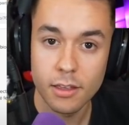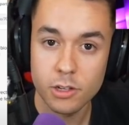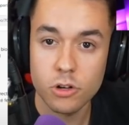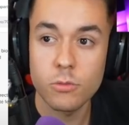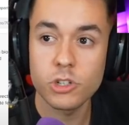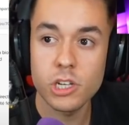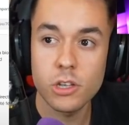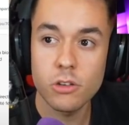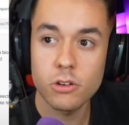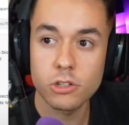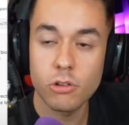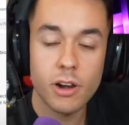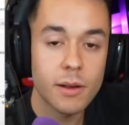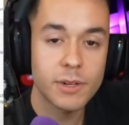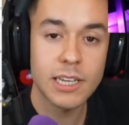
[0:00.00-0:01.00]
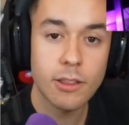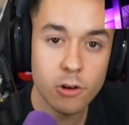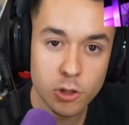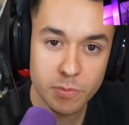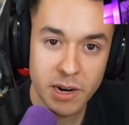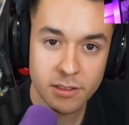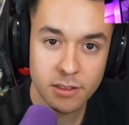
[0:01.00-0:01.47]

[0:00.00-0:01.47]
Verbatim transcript: Es como si yo estoy repasando a los